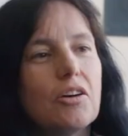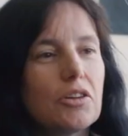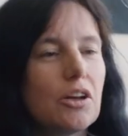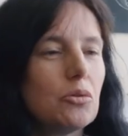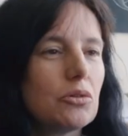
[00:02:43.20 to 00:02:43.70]

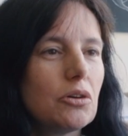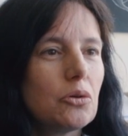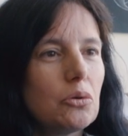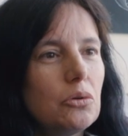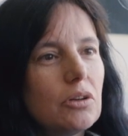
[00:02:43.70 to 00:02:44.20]
On a longtemps
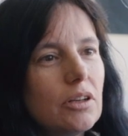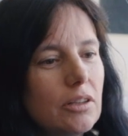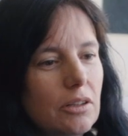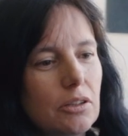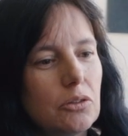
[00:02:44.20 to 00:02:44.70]
cru que
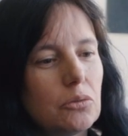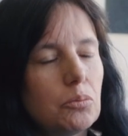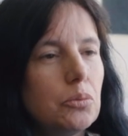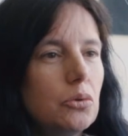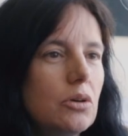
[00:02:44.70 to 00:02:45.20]
les
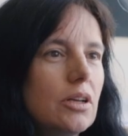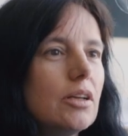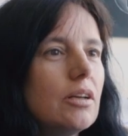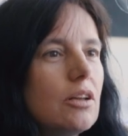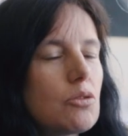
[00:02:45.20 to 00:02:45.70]
poules
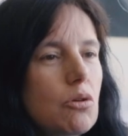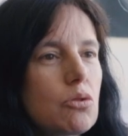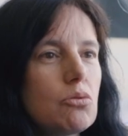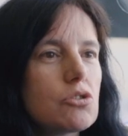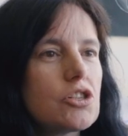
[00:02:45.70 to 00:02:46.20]
et les
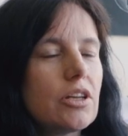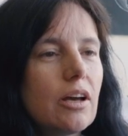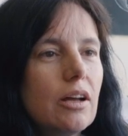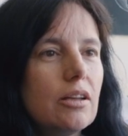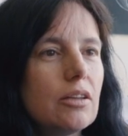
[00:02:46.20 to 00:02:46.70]
oiseaux en
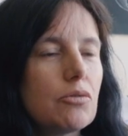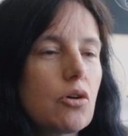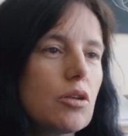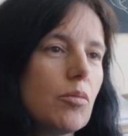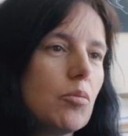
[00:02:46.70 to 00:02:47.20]
général étaient
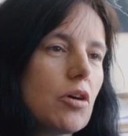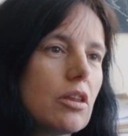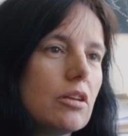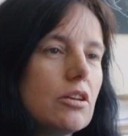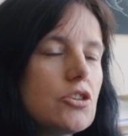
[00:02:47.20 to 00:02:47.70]
forcément moins
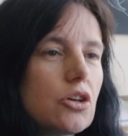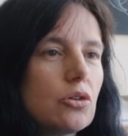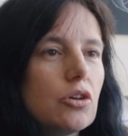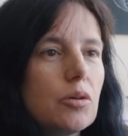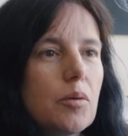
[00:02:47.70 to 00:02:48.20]

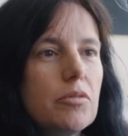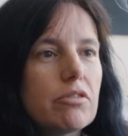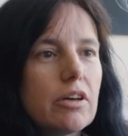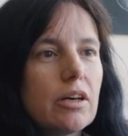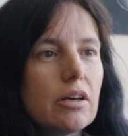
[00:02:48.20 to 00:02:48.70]
intelligentes que les
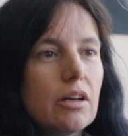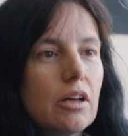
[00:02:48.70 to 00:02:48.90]
mammifères,